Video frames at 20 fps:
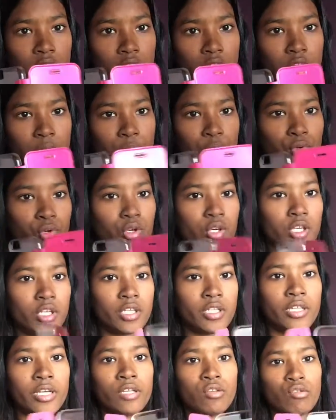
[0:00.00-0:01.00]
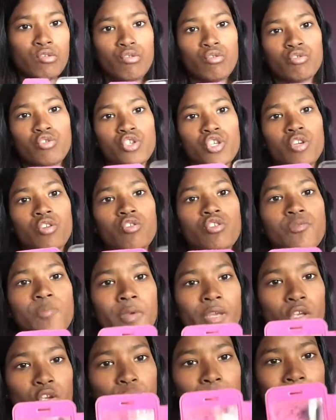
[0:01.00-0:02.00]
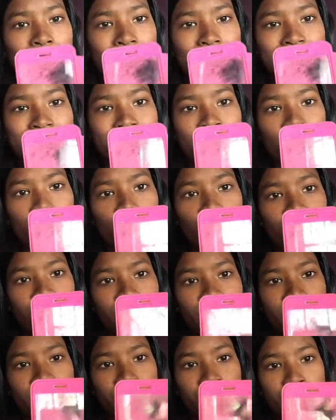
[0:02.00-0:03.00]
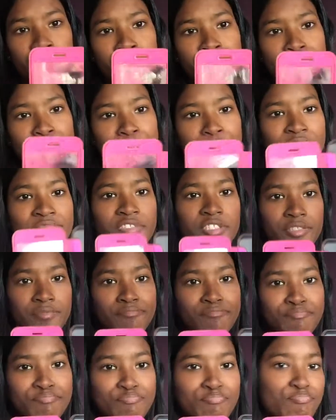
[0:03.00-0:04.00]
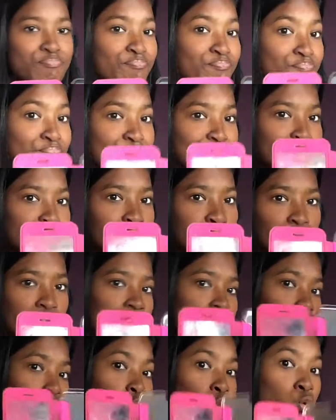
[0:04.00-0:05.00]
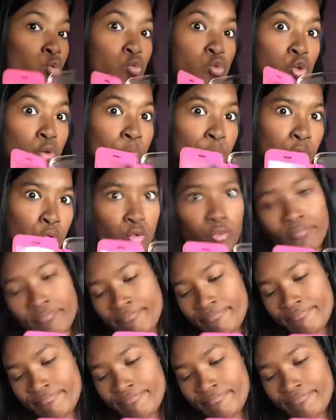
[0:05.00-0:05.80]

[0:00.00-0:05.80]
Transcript: e poi dentro c'è lo specchio ma si è rovinato sì. quindi non lo uso più